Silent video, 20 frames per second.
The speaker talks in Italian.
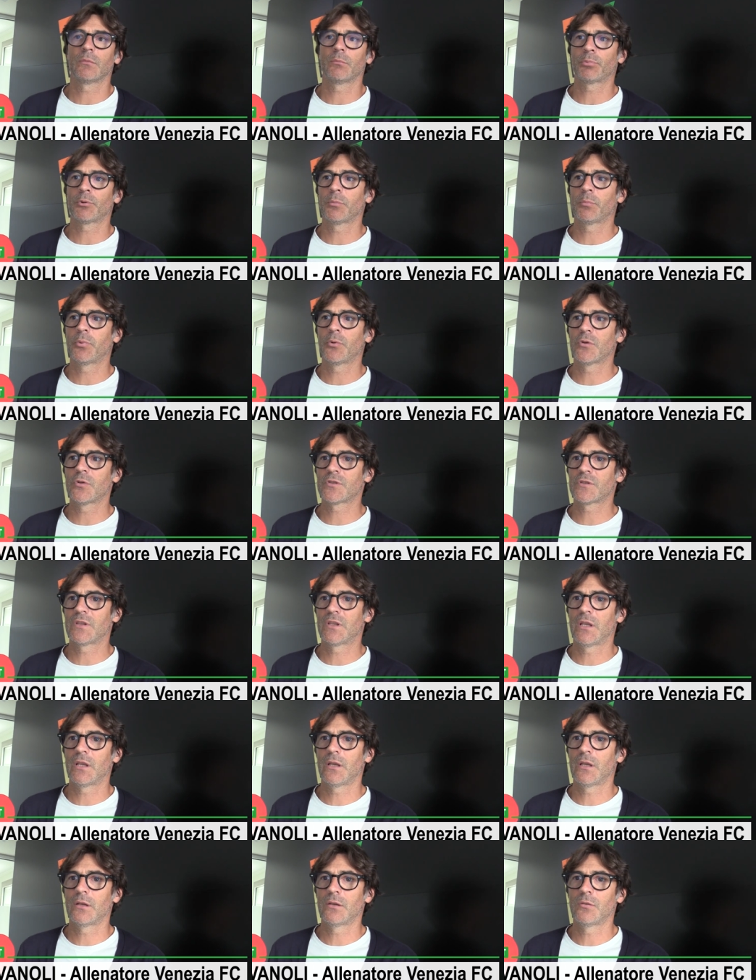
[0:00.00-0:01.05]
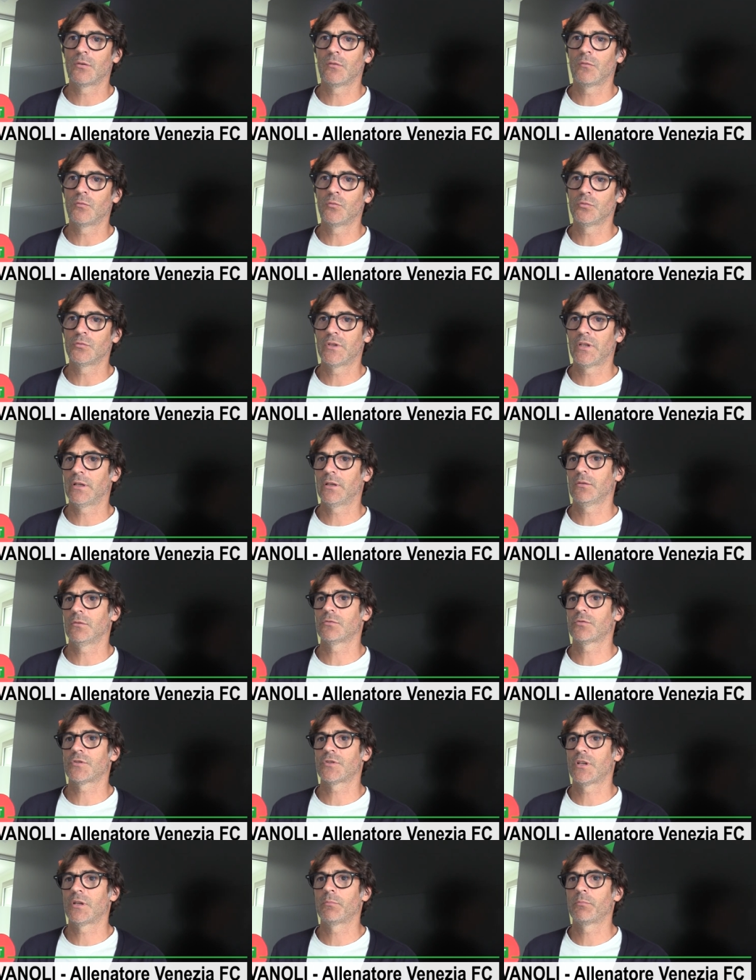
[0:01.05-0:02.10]
Proposte ne ho avute,
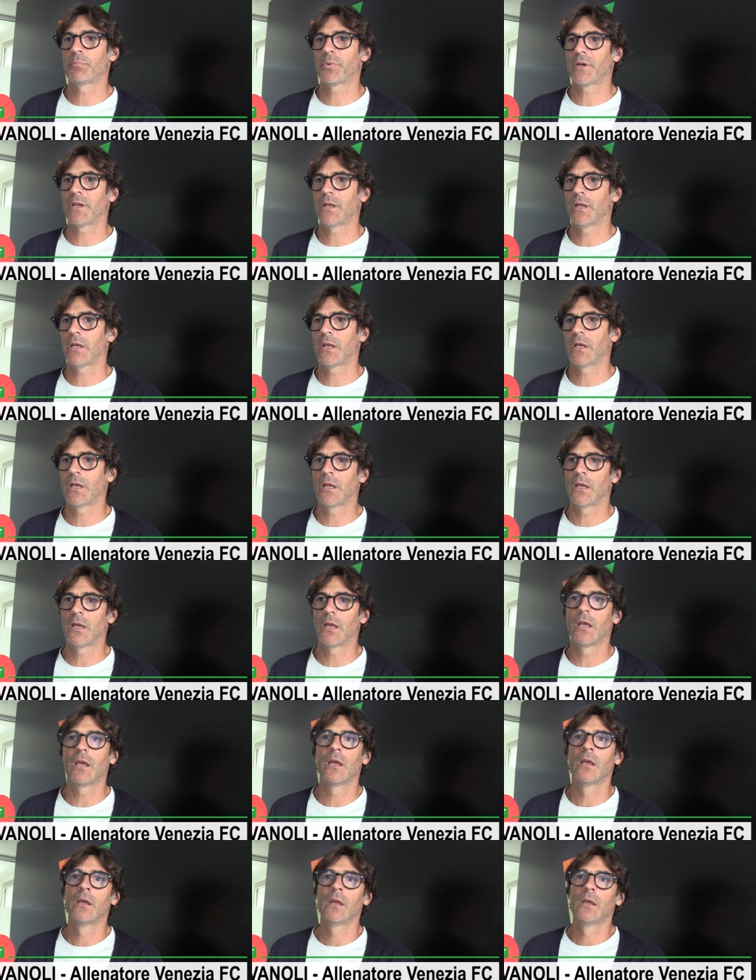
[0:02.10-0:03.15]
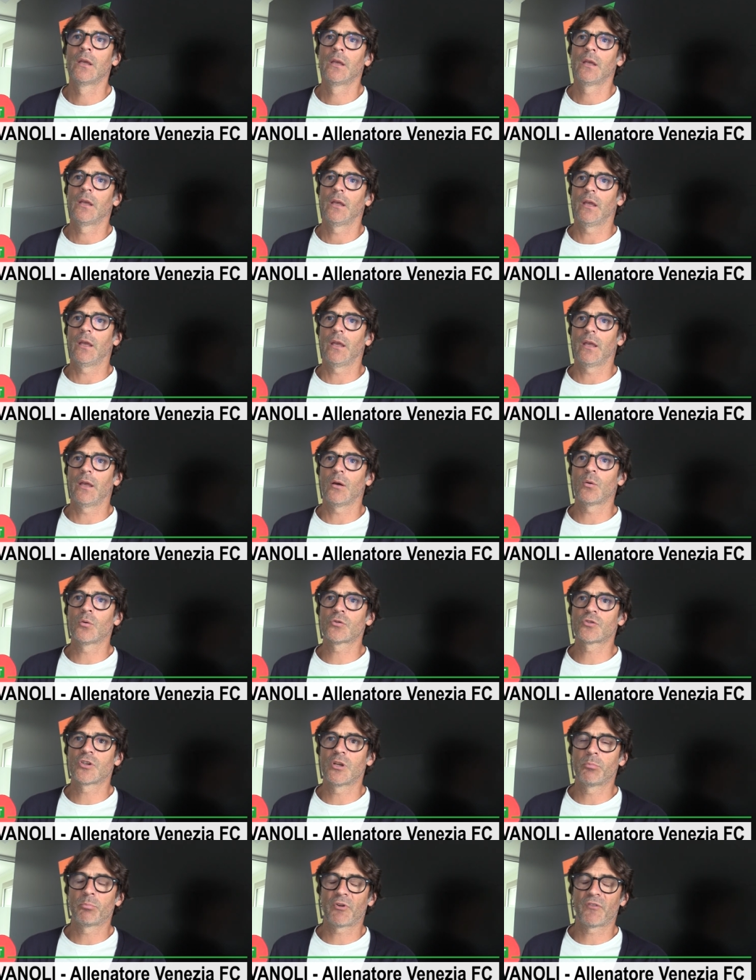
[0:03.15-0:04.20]
ho sempre, eh, ho
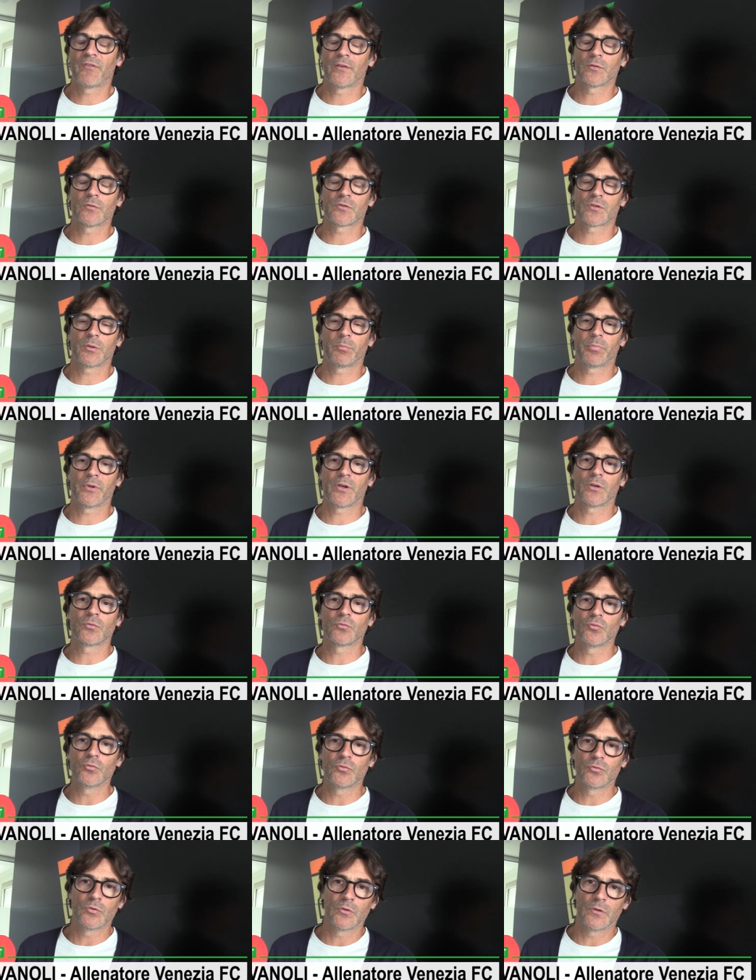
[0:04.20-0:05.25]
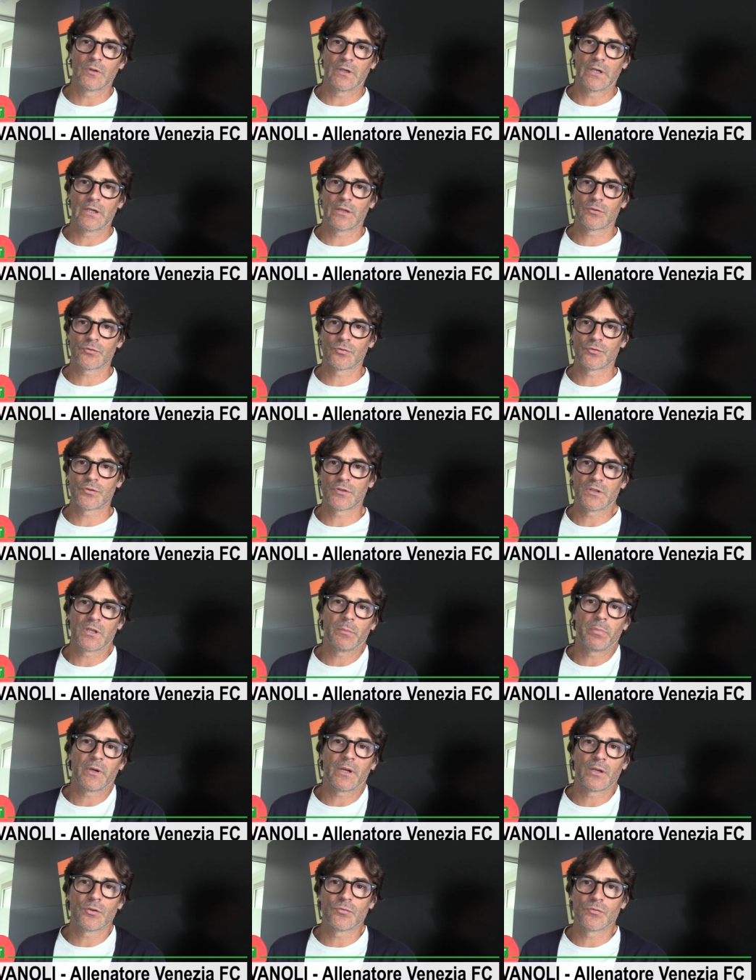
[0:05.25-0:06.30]
sempre fatto sapere tutto alla società
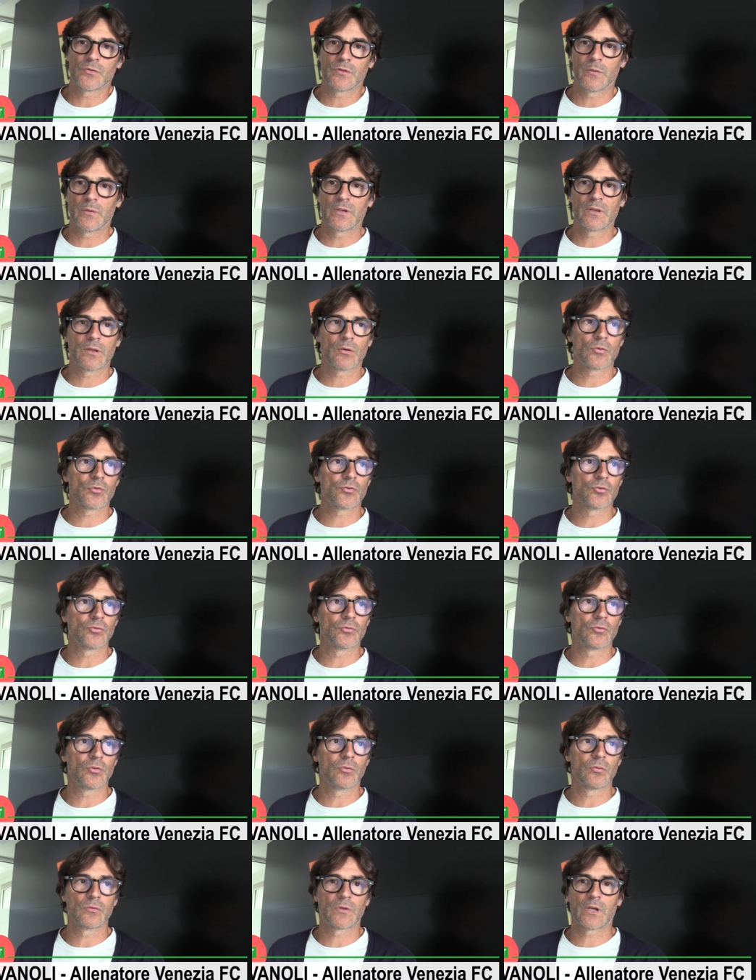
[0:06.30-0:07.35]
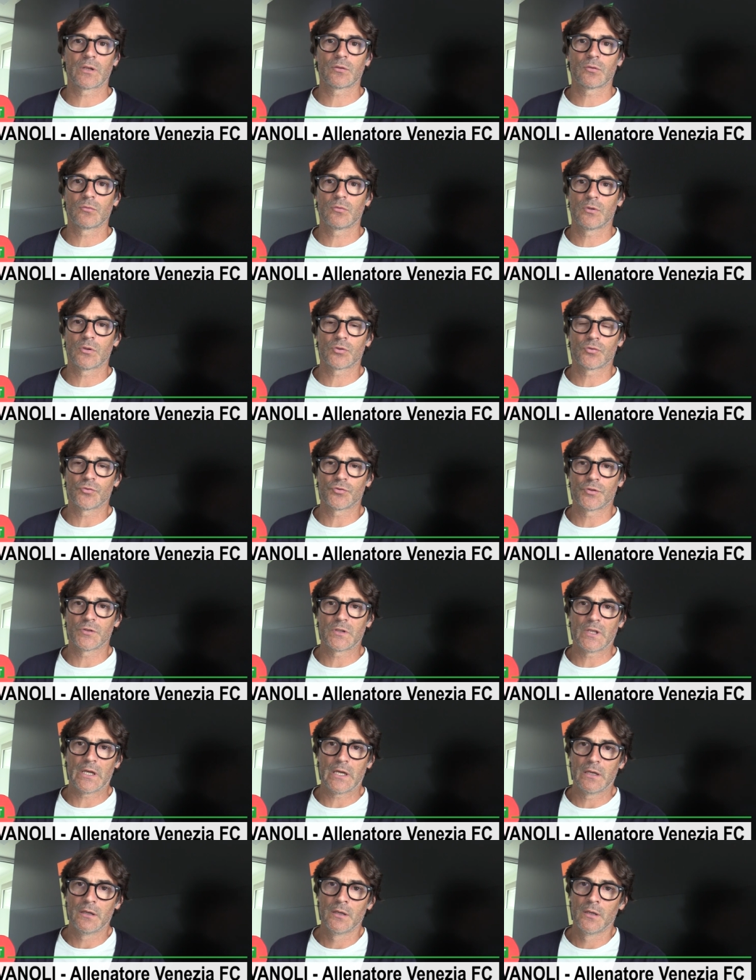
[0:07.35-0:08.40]
perché giustamente ero sotto contratto con la
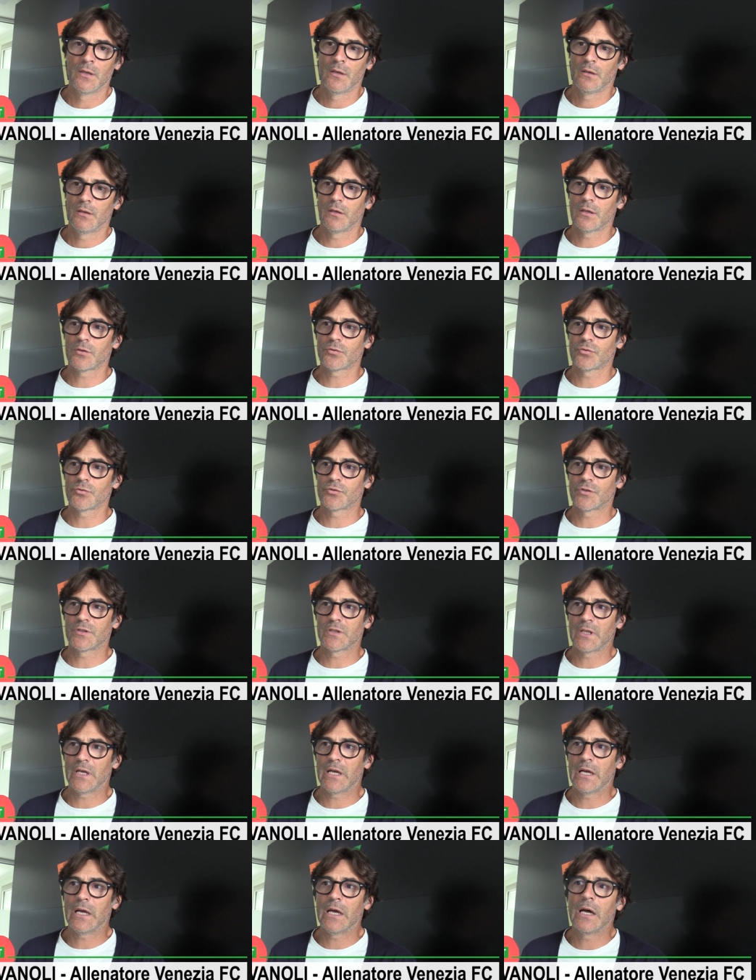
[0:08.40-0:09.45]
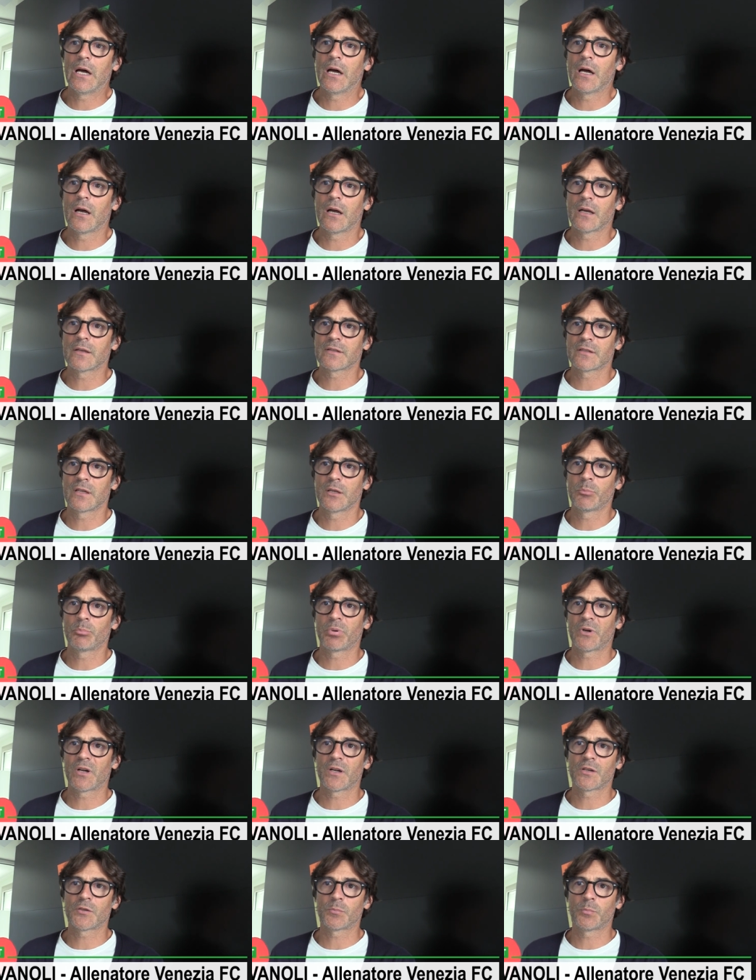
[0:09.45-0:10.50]
società, la società ha
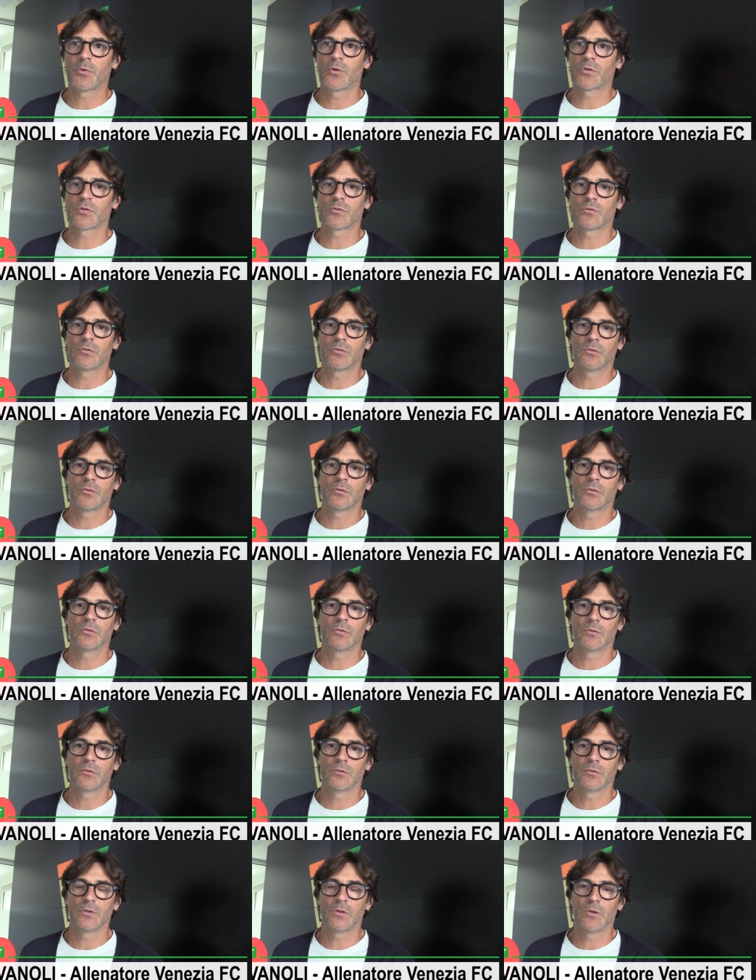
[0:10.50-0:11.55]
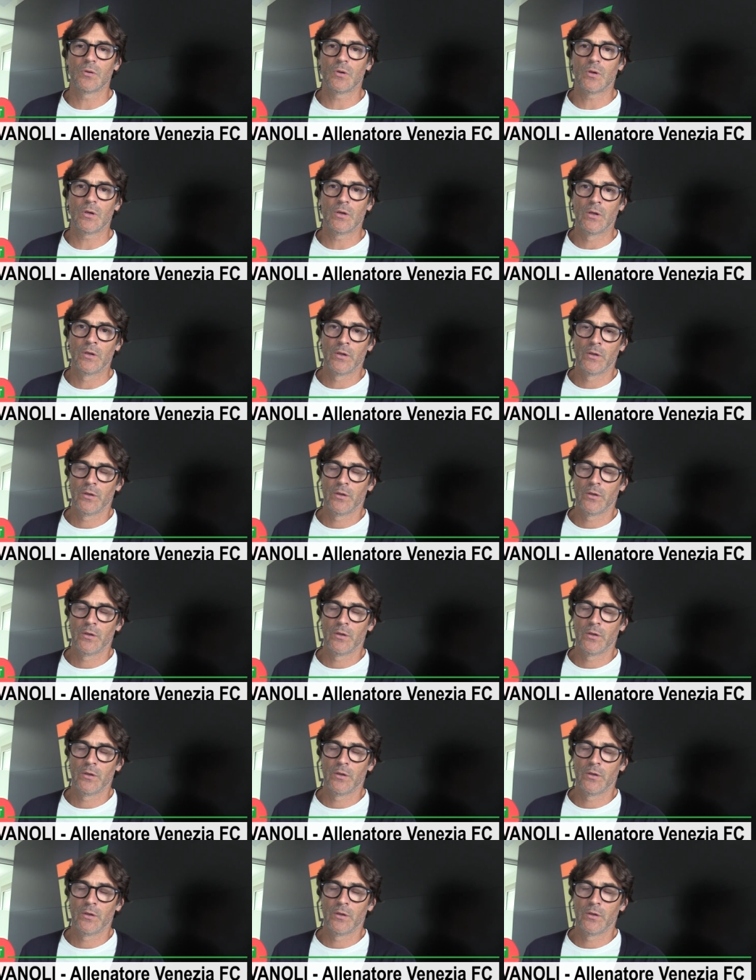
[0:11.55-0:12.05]
sempre risposto di no